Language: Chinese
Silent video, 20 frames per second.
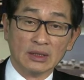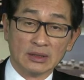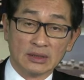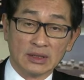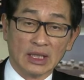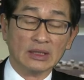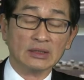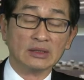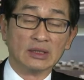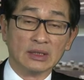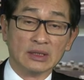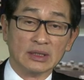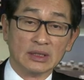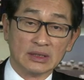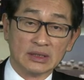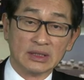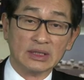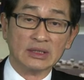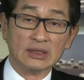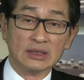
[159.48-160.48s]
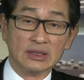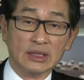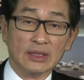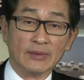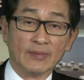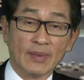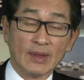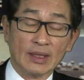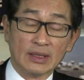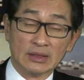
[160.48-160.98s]
整体的经济。
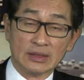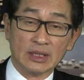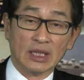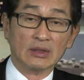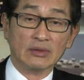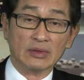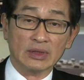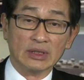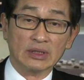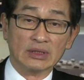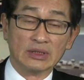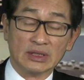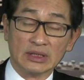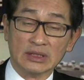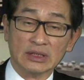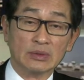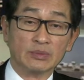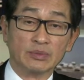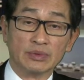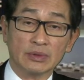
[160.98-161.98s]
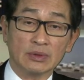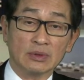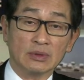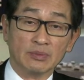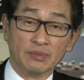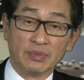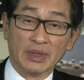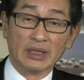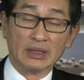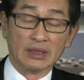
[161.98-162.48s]
将会进一步
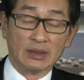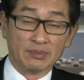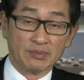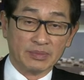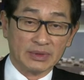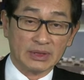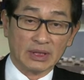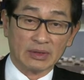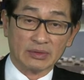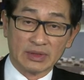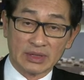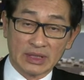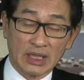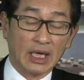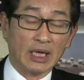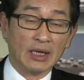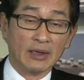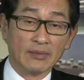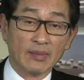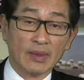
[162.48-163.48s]
变得比较差，